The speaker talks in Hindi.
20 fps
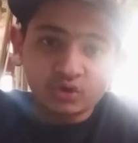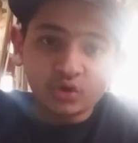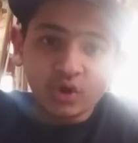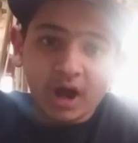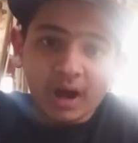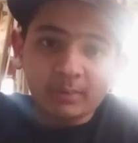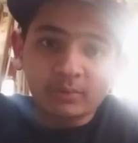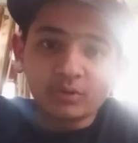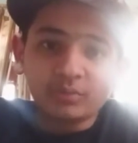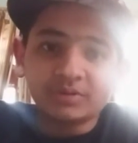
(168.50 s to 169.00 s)
तो
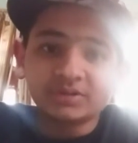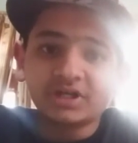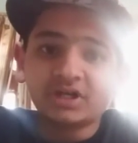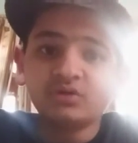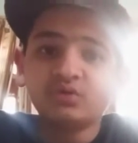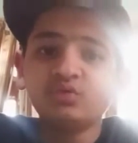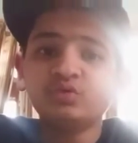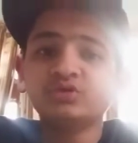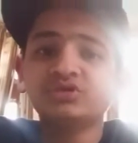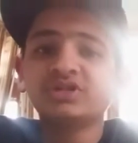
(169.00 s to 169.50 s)
आपको
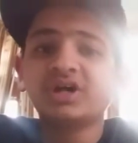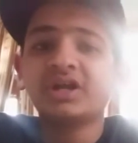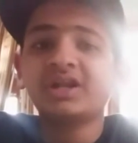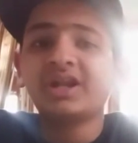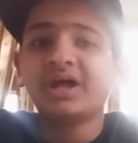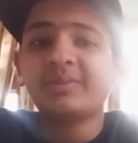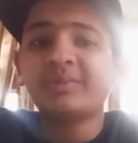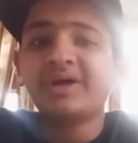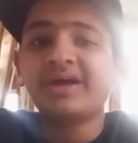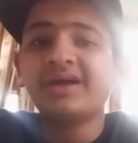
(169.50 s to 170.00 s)
बता दूं उसका
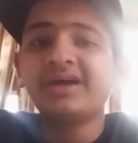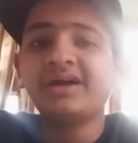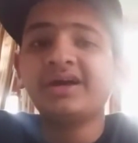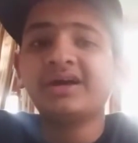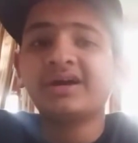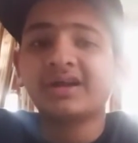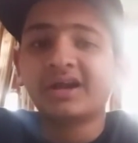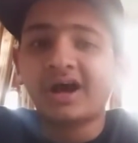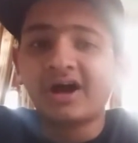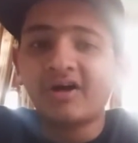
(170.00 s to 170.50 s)
नाम है
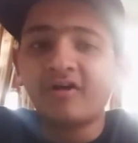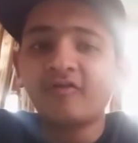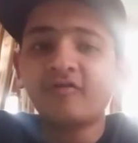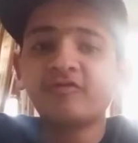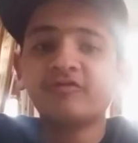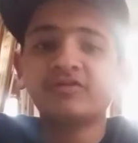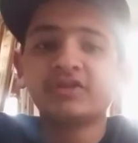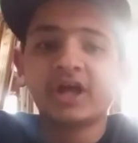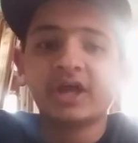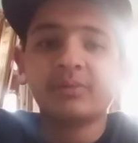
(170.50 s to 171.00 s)

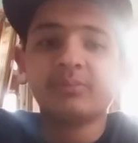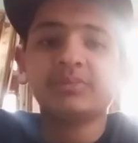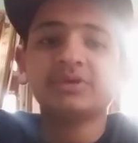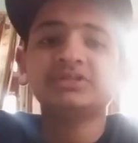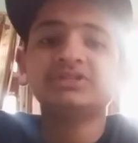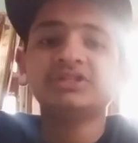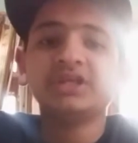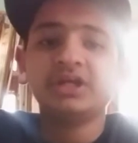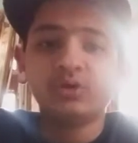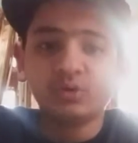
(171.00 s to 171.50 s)
ग्राफ
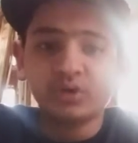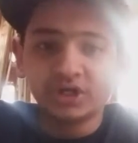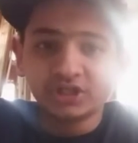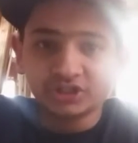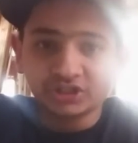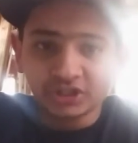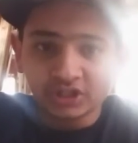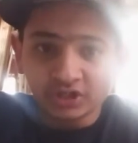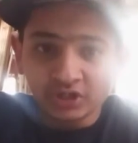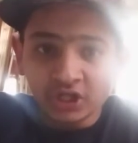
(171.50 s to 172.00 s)
डायमंड्स
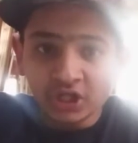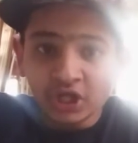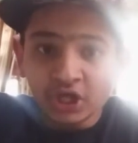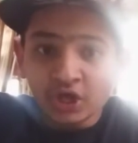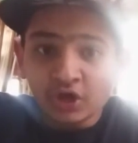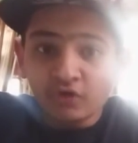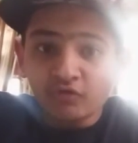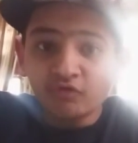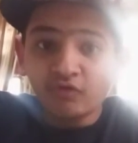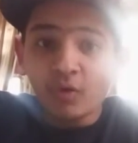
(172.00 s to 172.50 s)
हेलुकेशन
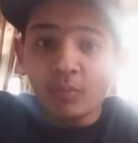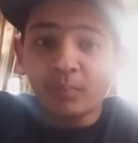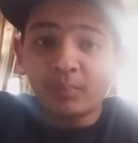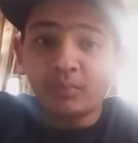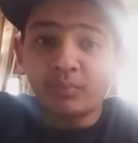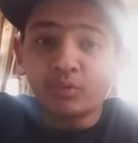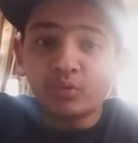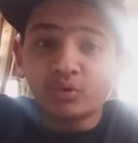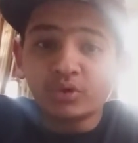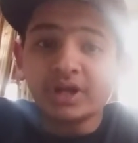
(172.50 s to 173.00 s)
वो
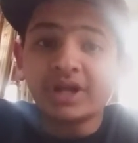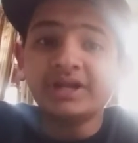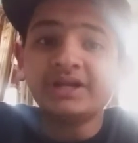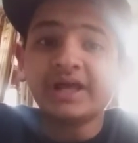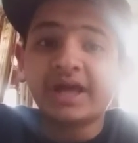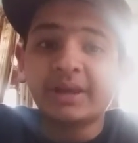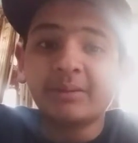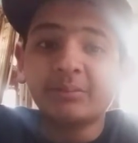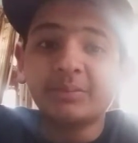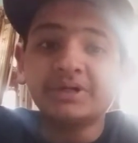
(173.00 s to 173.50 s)
पूरे
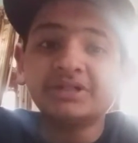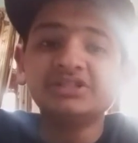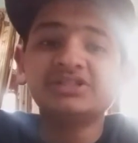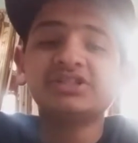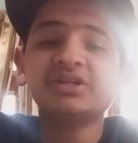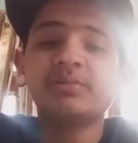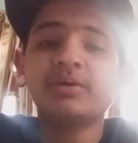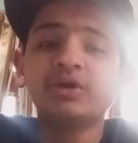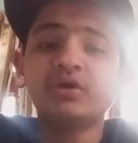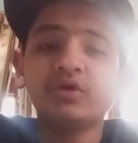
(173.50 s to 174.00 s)

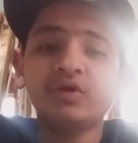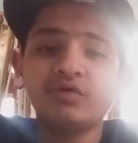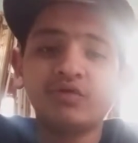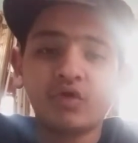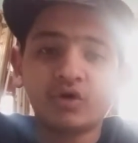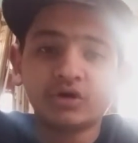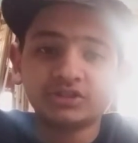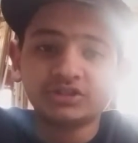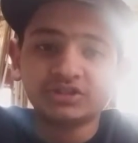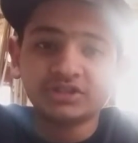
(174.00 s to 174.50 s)
डायमंड से बनी हुई
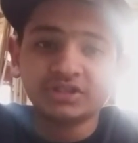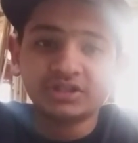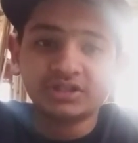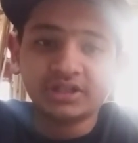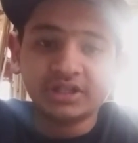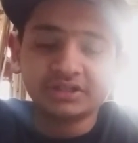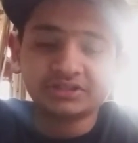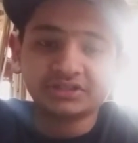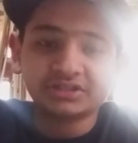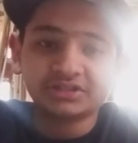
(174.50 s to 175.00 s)
वॉच है ये
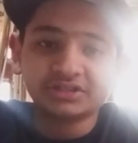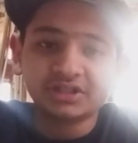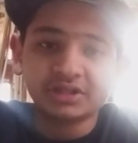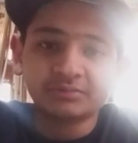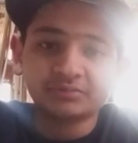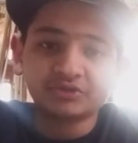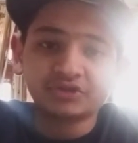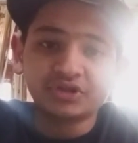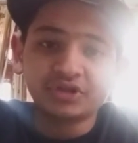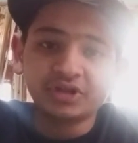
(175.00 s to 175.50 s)
देख सकते
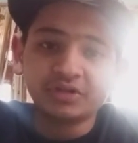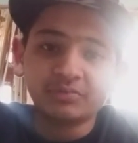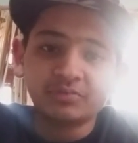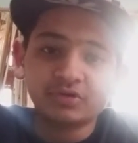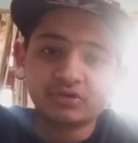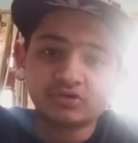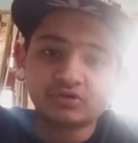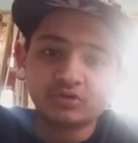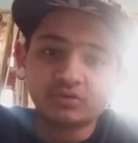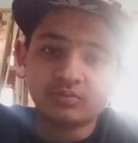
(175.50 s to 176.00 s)
हैं आप स्क्रीन
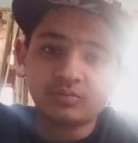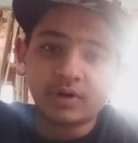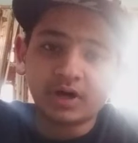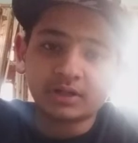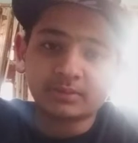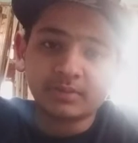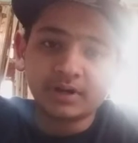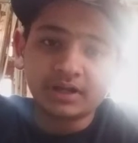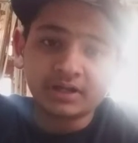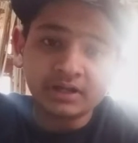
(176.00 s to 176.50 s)
पे उसको
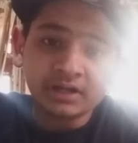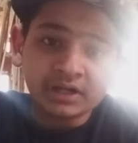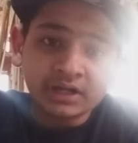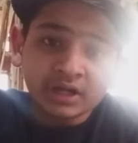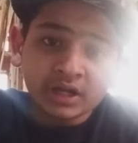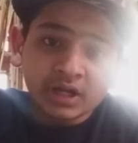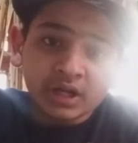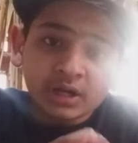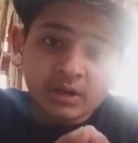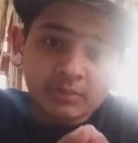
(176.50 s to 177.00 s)
बार बार
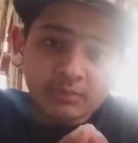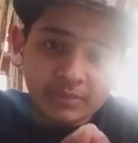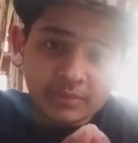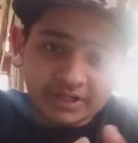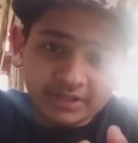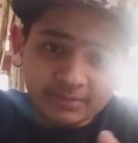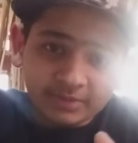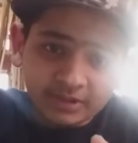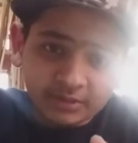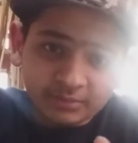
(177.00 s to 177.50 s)

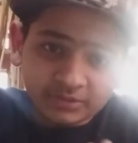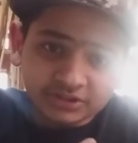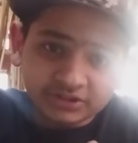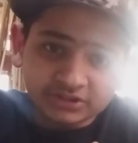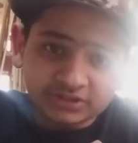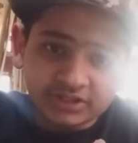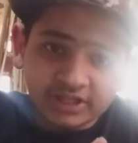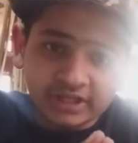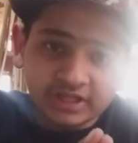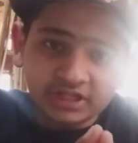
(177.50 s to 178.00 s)
मल्टीपल
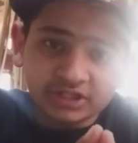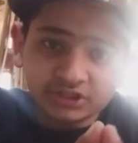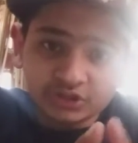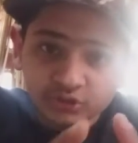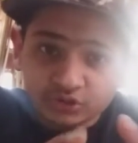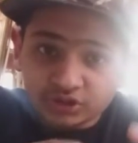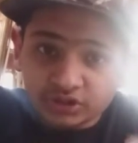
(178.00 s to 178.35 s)
इमेजेस देख लीजिए